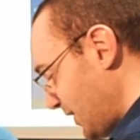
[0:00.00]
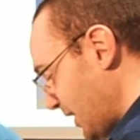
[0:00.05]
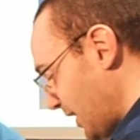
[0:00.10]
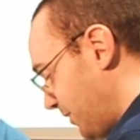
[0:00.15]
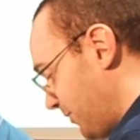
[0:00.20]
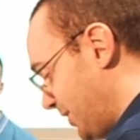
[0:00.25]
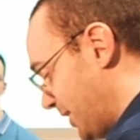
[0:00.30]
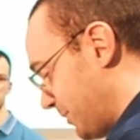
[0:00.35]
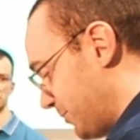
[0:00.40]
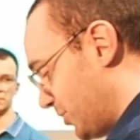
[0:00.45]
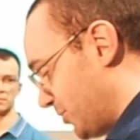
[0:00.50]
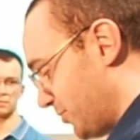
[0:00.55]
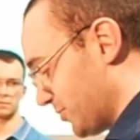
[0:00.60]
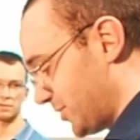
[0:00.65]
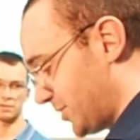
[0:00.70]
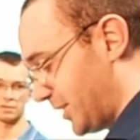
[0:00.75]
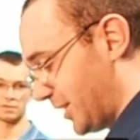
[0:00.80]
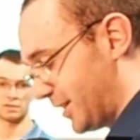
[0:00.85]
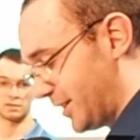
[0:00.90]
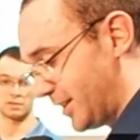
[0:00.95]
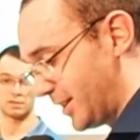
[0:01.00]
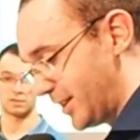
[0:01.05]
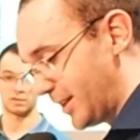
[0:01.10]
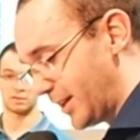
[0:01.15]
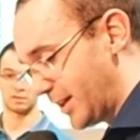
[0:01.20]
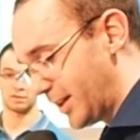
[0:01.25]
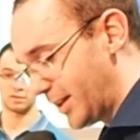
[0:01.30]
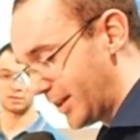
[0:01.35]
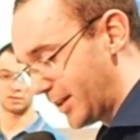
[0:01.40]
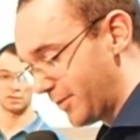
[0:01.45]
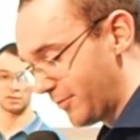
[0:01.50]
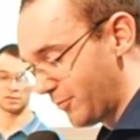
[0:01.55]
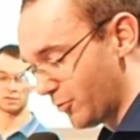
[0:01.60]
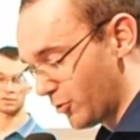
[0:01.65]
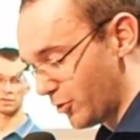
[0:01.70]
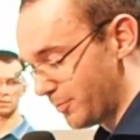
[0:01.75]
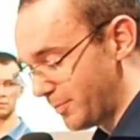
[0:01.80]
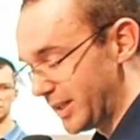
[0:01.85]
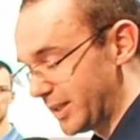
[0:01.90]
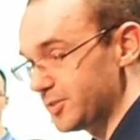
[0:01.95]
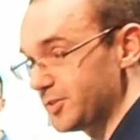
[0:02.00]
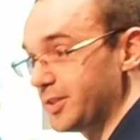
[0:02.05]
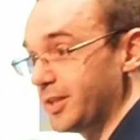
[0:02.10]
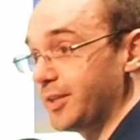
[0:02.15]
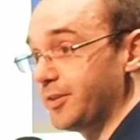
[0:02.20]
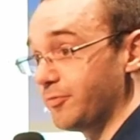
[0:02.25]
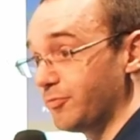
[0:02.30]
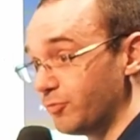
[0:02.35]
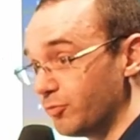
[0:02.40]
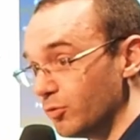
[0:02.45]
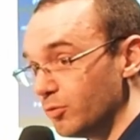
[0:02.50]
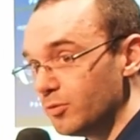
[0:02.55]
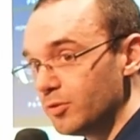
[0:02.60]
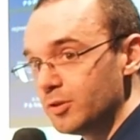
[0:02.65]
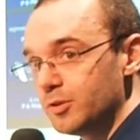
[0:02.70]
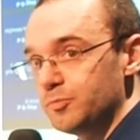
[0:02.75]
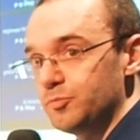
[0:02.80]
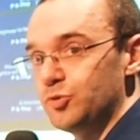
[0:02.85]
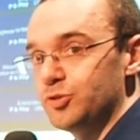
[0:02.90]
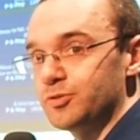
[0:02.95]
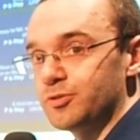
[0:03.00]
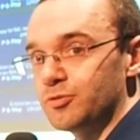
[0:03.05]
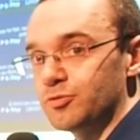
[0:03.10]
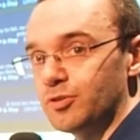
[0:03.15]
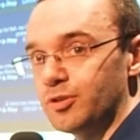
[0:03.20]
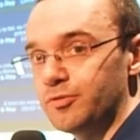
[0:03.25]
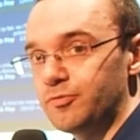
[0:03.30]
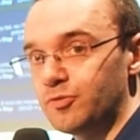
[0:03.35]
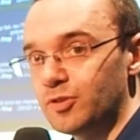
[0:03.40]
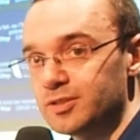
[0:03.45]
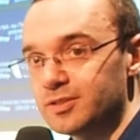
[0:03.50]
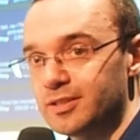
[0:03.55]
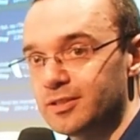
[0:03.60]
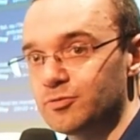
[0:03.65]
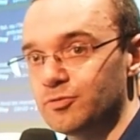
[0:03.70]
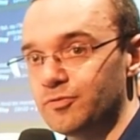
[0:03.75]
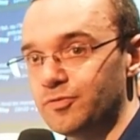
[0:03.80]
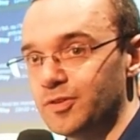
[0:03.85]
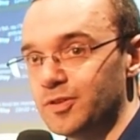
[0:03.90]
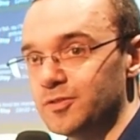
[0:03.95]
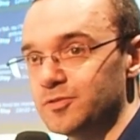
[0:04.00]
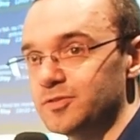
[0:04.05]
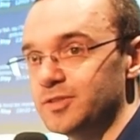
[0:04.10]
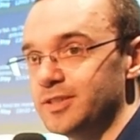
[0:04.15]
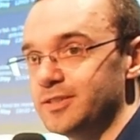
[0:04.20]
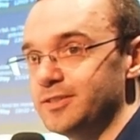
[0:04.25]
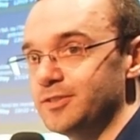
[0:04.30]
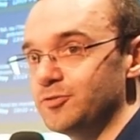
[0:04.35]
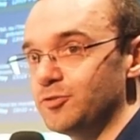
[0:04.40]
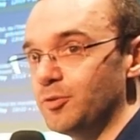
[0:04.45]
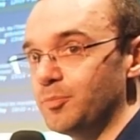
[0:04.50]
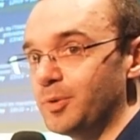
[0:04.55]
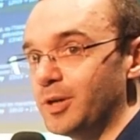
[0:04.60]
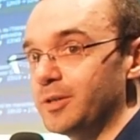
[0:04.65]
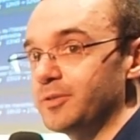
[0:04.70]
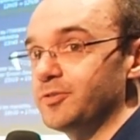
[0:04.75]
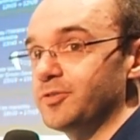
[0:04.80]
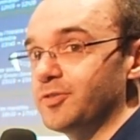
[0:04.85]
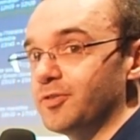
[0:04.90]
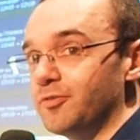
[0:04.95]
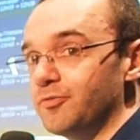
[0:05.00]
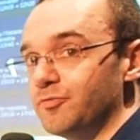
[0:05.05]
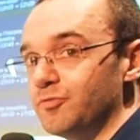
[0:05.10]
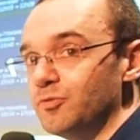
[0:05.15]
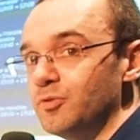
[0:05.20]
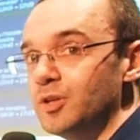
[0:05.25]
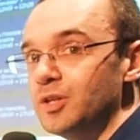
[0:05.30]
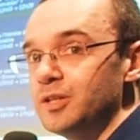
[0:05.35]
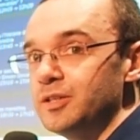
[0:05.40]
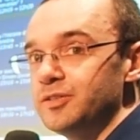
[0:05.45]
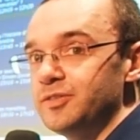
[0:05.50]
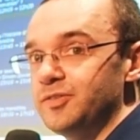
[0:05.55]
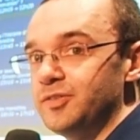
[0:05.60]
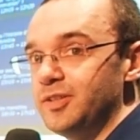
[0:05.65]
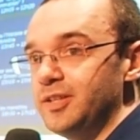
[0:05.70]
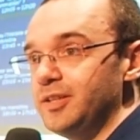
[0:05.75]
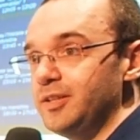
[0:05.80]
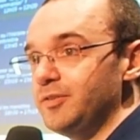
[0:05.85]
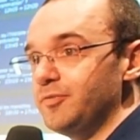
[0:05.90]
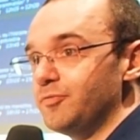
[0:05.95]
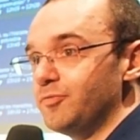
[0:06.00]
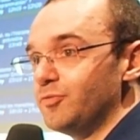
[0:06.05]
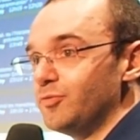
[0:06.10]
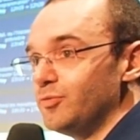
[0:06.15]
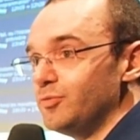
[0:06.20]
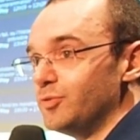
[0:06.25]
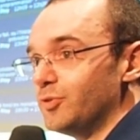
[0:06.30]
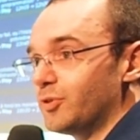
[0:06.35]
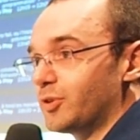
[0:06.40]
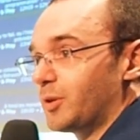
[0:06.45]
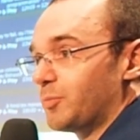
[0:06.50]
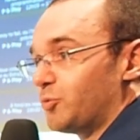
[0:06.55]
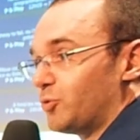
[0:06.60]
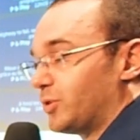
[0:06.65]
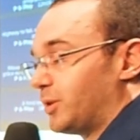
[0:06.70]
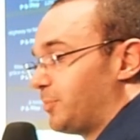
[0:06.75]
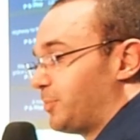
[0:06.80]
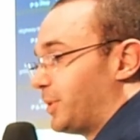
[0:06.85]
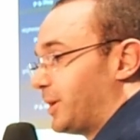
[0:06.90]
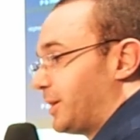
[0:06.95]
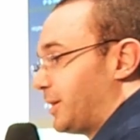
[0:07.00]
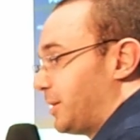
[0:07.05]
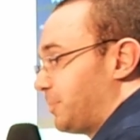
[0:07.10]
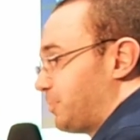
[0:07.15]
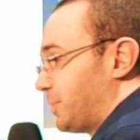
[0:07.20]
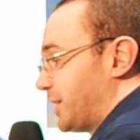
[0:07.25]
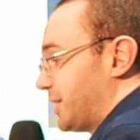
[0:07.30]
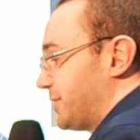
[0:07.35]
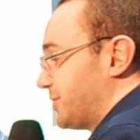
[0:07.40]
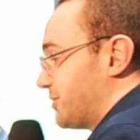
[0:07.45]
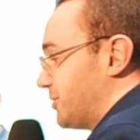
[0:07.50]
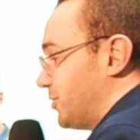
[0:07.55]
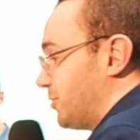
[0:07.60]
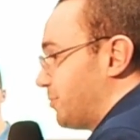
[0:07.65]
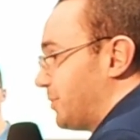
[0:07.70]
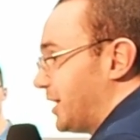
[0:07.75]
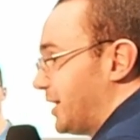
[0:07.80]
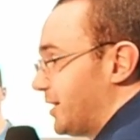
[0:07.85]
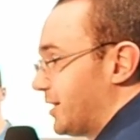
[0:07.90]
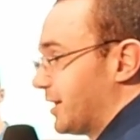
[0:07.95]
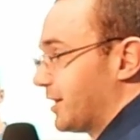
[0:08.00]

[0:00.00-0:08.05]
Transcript: Évidemment, on tient à vous remercier, vous, encore une fois, cette conférence n'existe pas sans vous. Si vous ne répondez pas présent, ben,